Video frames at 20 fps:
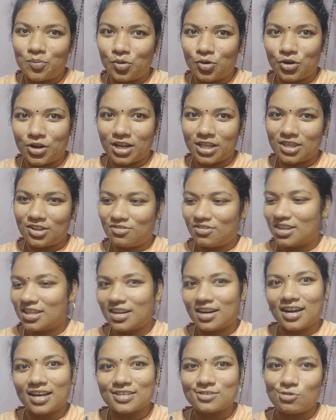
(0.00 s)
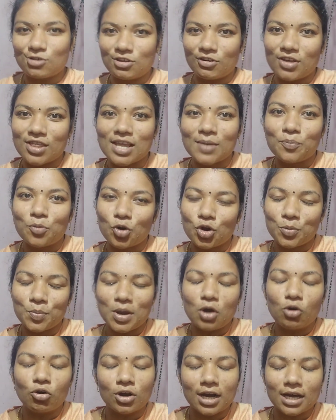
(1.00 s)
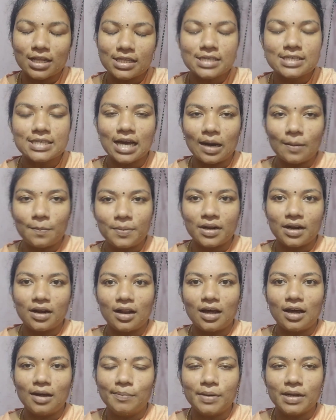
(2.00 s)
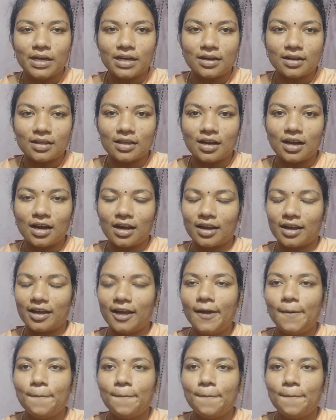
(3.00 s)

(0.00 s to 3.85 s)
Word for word: போட்டு எடுத்துகிட்டு வந்திருக்கேன் ஸோ இதை வந்து பொறுமையாக உட்காந்து சாப்பிட்டுடலாம் அப்படின்றதுக்காக